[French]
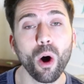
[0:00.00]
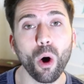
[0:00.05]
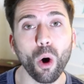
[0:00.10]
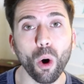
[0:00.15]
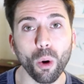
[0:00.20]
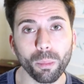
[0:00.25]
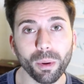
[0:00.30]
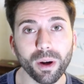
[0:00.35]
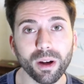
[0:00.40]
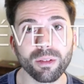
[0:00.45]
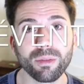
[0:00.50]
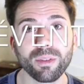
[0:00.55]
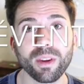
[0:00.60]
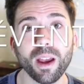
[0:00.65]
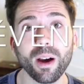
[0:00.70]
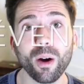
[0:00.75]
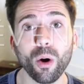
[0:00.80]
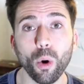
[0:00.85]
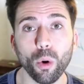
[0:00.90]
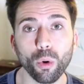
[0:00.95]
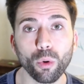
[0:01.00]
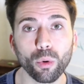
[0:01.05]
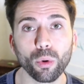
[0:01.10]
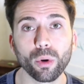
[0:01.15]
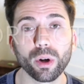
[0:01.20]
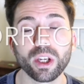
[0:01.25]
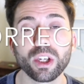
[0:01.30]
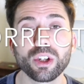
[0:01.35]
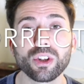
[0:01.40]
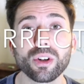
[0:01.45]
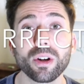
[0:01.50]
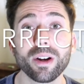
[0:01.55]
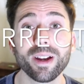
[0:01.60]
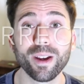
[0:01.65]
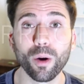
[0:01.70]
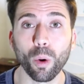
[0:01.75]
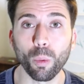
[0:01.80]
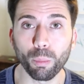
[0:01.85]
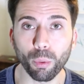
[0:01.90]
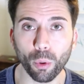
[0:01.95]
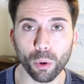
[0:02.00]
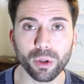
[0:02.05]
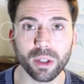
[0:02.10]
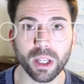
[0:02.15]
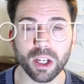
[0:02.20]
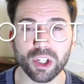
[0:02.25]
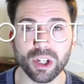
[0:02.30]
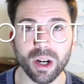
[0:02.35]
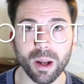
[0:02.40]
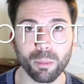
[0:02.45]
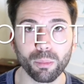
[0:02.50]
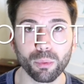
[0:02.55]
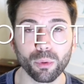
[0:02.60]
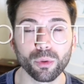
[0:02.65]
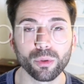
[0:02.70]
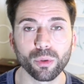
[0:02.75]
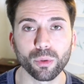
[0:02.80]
on prévient, on corrige et on protège la peau.